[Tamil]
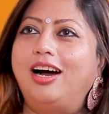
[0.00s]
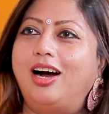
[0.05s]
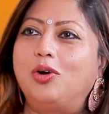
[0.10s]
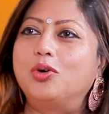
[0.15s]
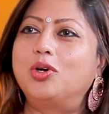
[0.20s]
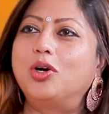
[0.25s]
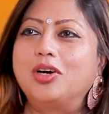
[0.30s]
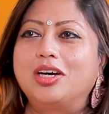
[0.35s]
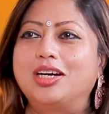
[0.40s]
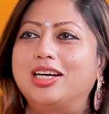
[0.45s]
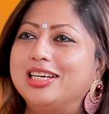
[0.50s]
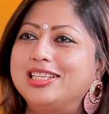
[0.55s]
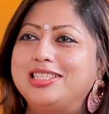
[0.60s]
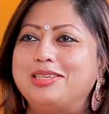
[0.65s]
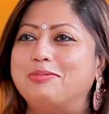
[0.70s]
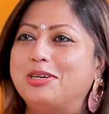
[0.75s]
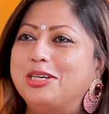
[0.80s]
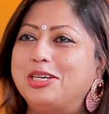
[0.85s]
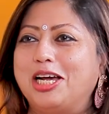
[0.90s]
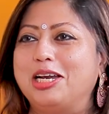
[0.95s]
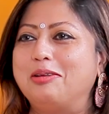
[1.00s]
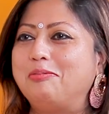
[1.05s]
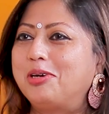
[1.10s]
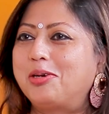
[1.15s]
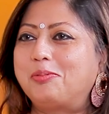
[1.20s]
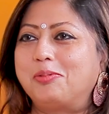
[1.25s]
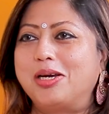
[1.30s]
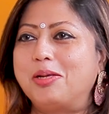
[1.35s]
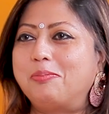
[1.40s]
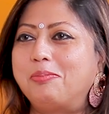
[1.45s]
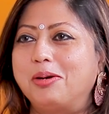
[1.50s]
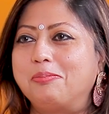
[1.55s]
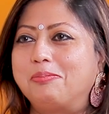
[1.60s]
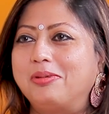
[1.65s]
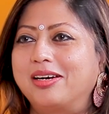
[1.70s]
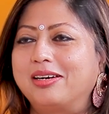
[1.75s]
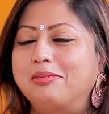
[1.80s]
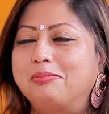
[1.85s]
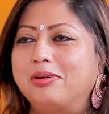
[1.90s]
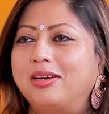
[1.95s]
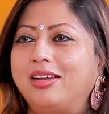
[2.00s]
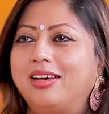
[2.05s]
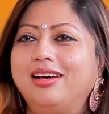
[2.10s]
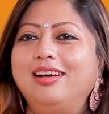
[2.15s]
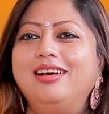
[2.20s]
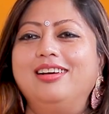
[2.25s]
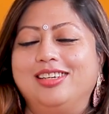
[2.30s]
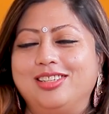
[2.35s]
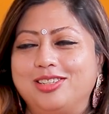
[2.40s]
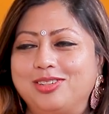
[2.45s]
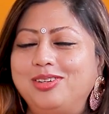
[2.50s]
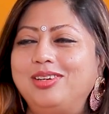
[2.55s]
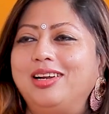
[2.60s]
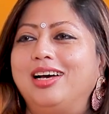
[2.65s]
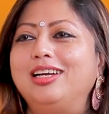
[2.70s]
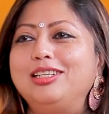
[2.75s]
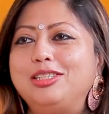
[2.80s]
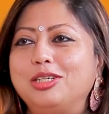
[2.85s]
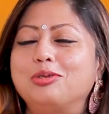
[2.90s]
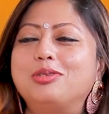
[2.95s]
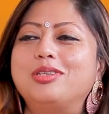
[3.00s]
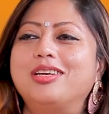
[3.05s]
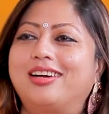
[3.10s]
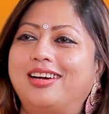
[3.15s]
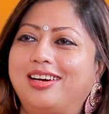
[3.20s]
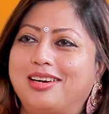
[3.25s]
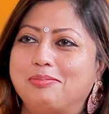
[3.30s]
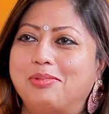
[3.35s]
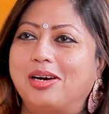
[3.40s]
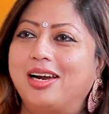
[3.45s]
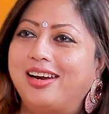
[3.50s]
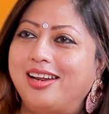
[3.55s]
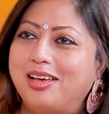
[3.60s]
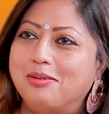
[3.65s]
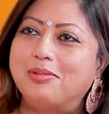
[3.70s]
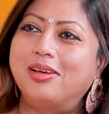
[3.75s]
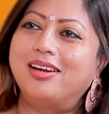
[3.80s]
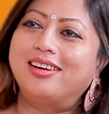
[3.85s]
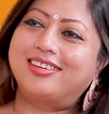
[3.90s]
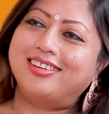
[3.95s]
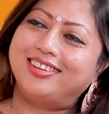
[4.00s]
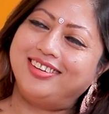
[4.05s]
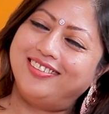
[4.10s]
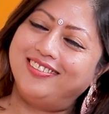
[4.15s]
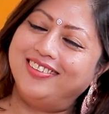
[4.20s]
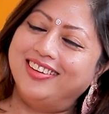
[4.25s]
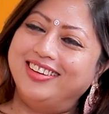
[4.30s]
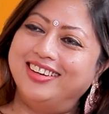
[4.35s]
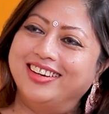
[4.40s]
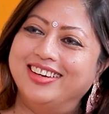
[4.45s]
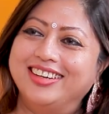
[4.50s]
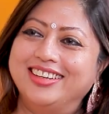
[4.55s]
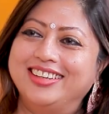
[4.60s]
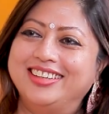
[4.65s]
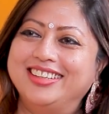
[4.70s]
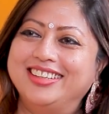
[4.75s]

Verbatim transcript: அவங்கவுங்க ராசி மட்டும் அன்மியூட் பண்ணி பார்ப்பாங்க போல் ஸோ நான் ஜோசியக்காரமாக நிறைய பேருக்கு அவ்வளோதான்